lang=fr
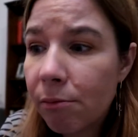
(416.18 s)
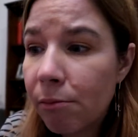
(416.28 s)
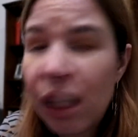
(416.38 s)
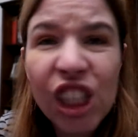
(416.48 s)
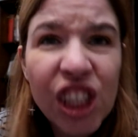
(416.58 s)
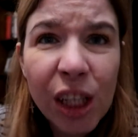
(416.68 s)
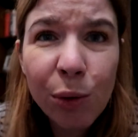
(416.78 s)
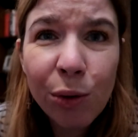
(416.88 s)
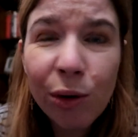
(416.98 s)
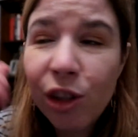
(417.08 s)
bah, des
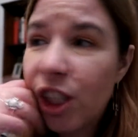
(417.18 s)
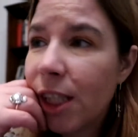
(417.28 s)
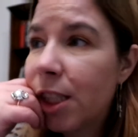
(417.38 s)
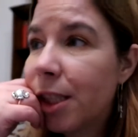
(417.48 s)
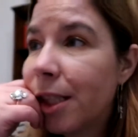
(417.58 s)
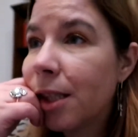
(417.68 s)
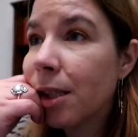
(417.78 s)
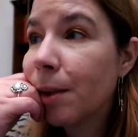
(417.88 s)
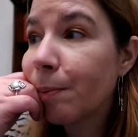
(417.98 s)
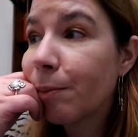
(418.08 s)
gélules j'ai acheté
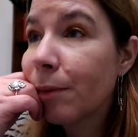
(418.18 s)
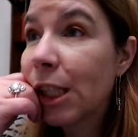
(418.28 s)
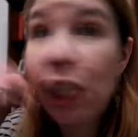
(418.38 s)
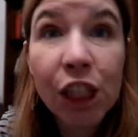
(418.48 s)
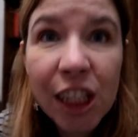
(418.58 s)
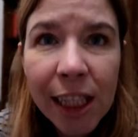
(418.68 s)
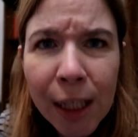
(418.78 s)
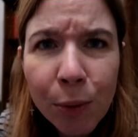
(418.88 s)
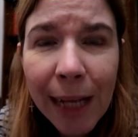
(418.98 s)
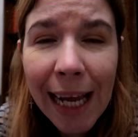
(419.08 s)
j'ai acheté des
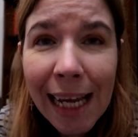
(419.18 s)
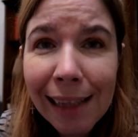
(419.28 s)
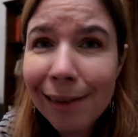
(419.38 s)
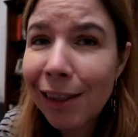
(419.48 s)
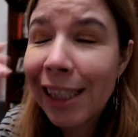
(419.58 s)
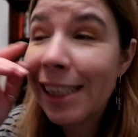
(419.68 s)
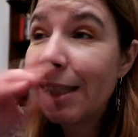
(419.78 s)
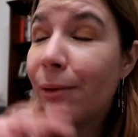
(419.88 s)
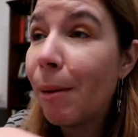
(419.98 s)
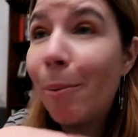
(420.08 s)
lunettes j'ai
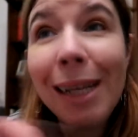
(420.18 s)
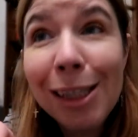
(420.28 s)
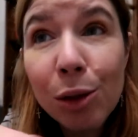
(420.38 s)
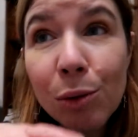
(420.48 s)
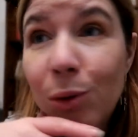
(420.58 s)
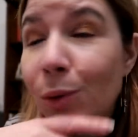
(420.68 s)
acheté enfin plein de choses